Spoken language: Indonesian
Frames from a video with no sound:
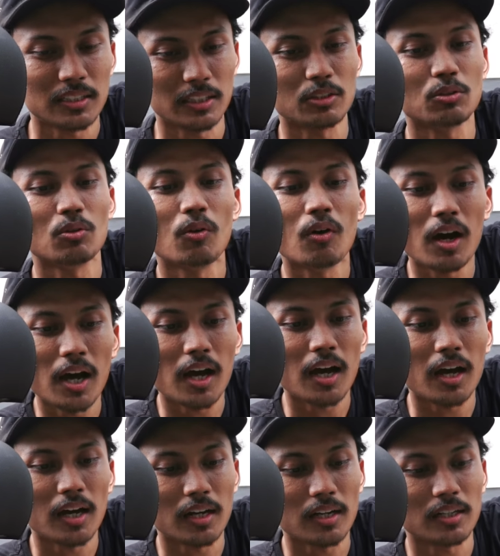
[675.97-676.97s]
gitu
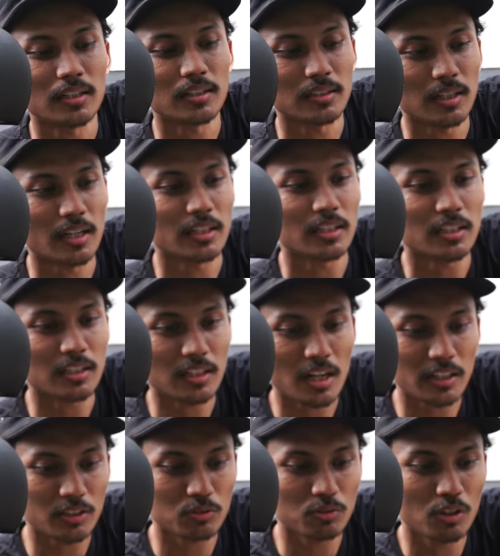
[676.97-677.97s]
doang nah ini
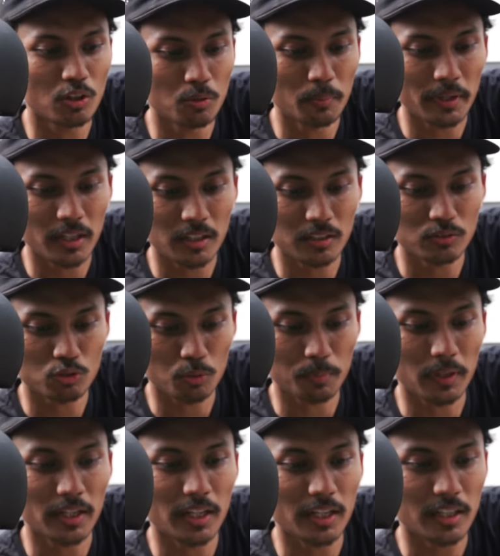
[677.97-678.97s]
raknya juga lumayan
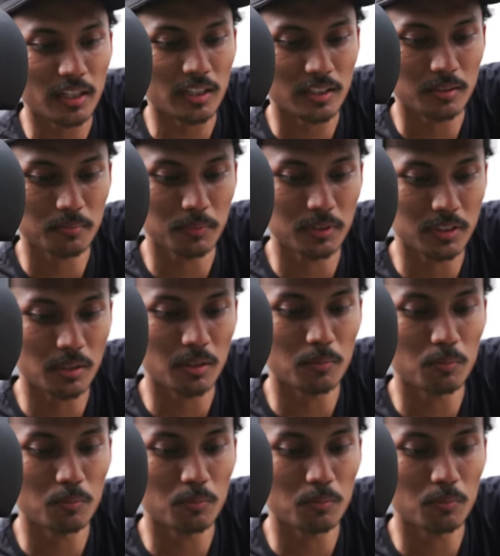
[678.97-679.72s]
cukup gede ya bisa